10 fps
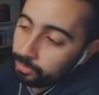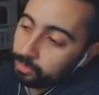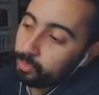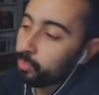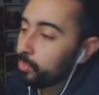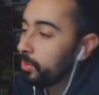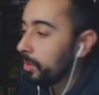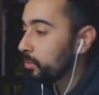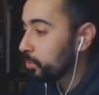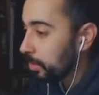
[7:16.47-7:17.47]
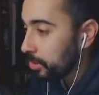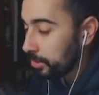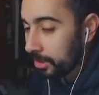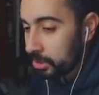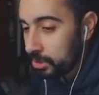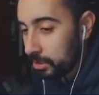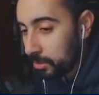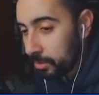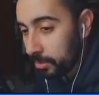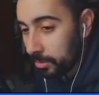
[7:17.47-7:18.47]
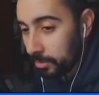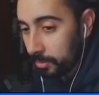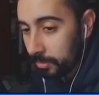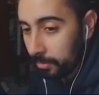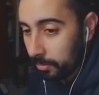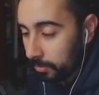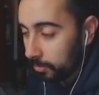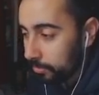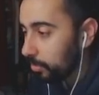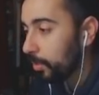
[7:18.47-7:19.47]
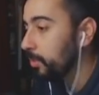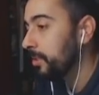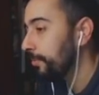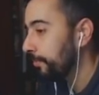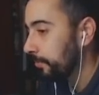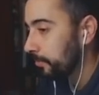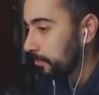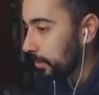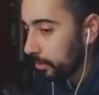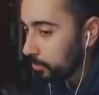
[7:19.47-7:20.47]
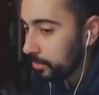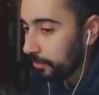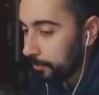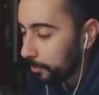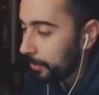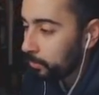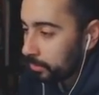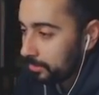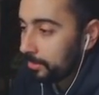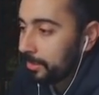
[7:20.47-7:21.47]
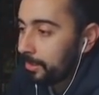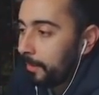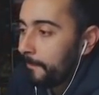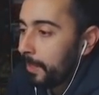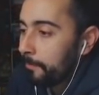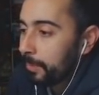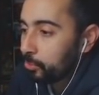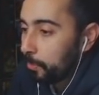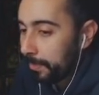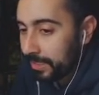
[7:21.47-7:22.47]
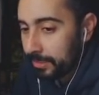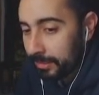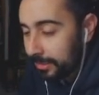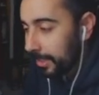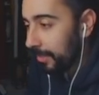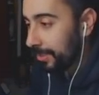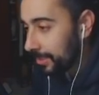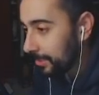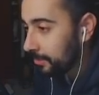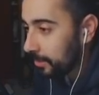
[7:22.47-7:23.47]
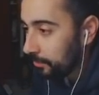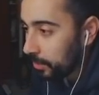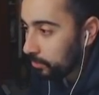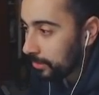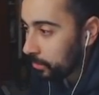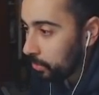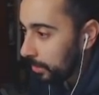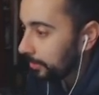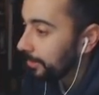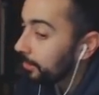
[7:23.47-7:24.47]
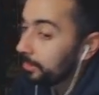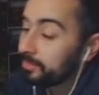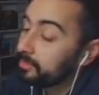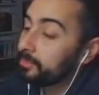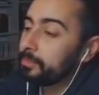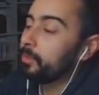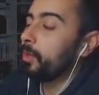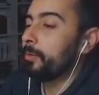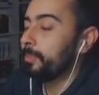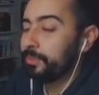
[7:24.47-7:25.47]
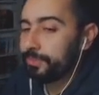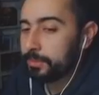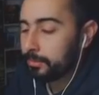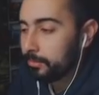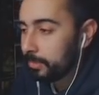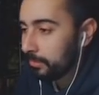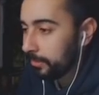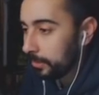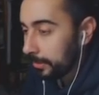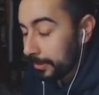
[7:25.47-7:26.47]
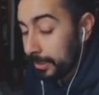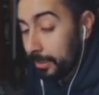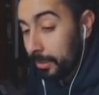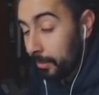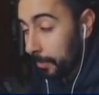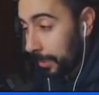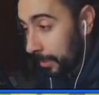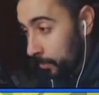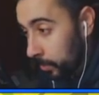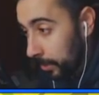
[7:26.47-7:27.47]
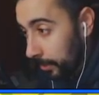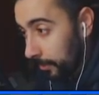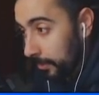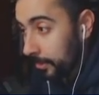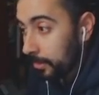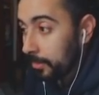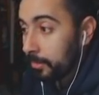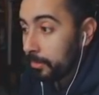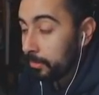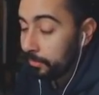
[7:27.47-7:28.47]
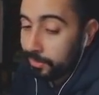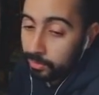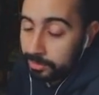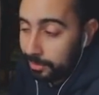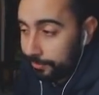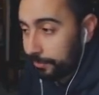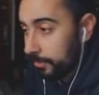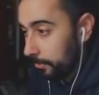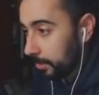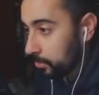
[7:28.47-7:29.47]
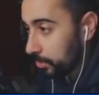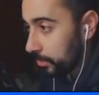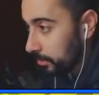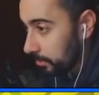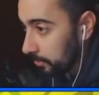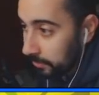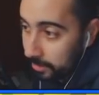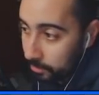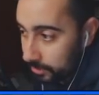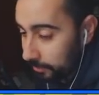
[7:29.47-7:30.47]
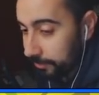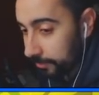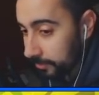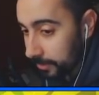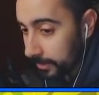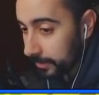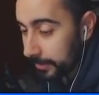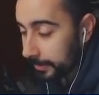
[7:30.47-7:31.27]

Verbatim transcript: Euh, oh, dommage, c'est un shield. Euh, OZEF. Voilà, OZEF. Par contre, quand c'est un, perso PEC avec 4,5 de lien, là c'était oh, magnifique, magnifique. Et bah là, mon gars, va euh, va Osef, les persos shield. Va les Osef, vas-y.